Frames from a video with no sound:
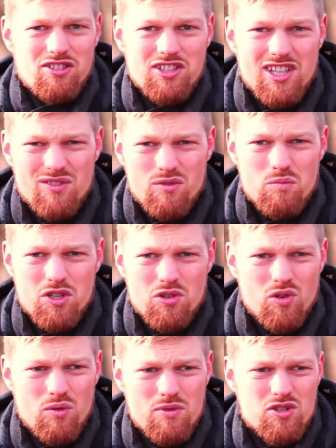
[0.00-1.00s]
und ich fühle mich
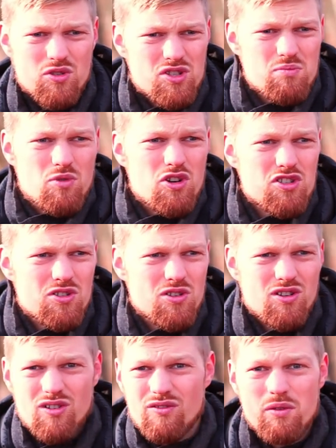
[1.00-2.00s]
komisch und
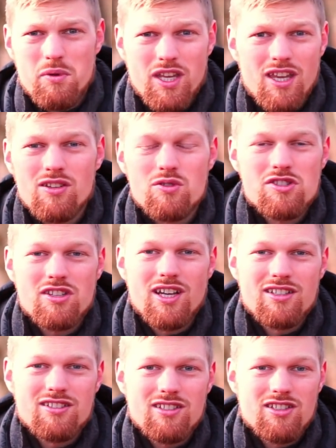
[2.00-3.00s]
Smalltalk und wir begegnen uns
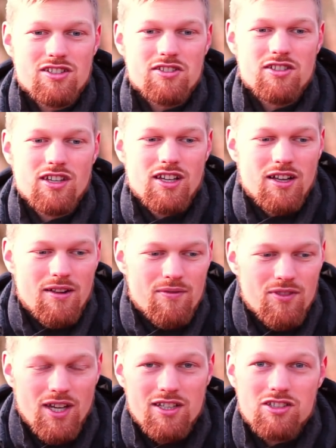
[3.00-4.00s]
gar nicht richtig,
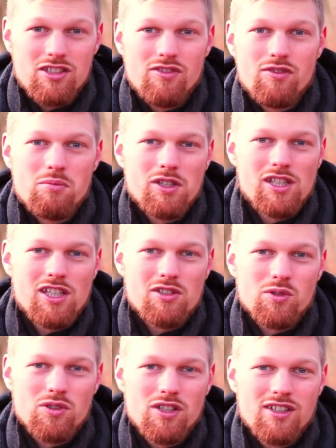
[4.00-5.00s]
eine tiefe
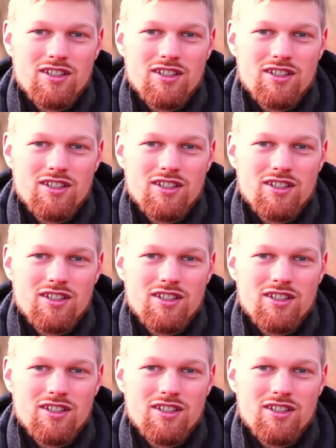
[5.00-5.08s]
Begegnung.